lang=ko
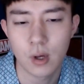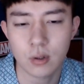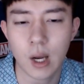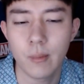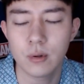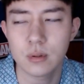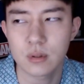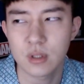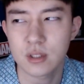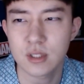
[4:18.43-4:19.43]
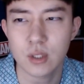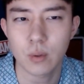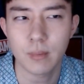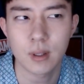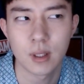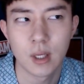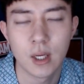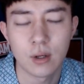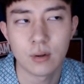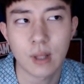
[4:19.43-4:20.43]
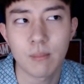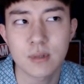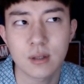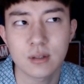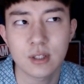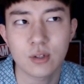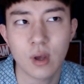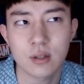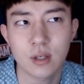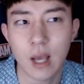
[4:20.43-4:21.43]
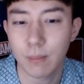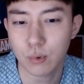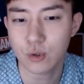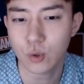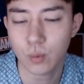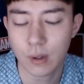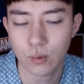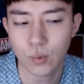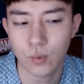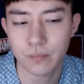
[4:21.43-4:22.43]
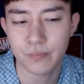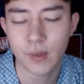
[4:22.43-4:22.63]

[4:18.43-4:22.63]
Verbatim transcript: 그래서 가면은 그냥 진짜 정말 어, 남자들이 굉장히 압도적으로 많고